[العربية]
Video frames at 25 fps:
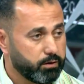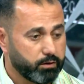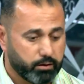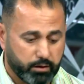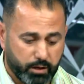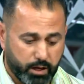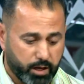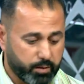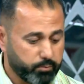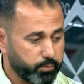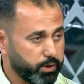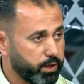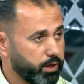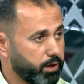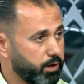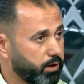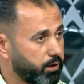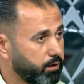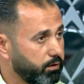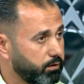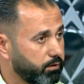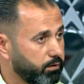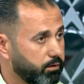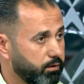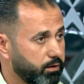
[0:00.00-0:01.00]
امنيه
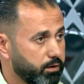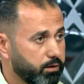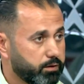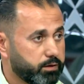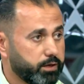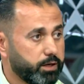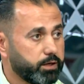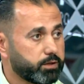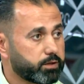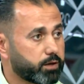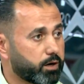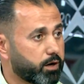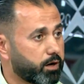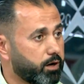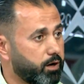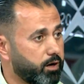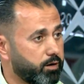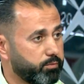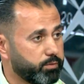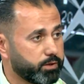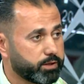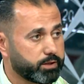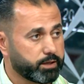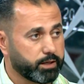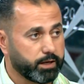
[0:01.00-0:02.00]
تحت
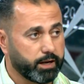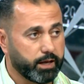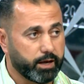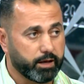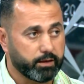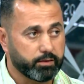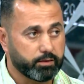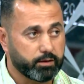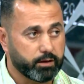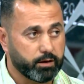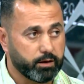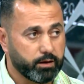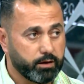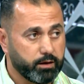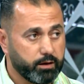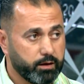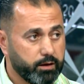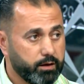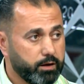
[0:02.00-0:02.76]
رقابه الانديه